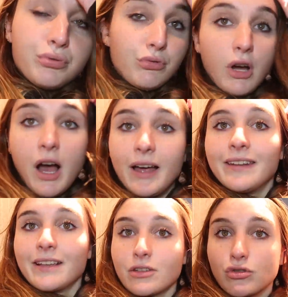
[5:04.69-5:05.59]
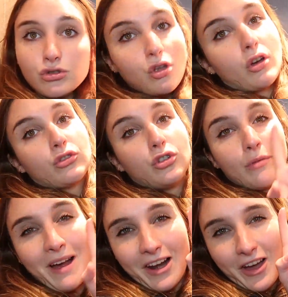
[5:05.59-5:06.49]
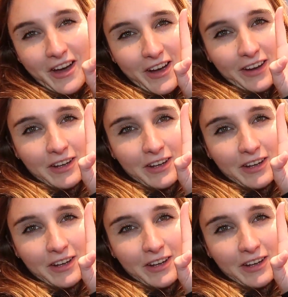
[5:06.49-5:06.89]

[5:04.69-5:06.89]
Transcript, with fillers: pour un ascenseur de malheur.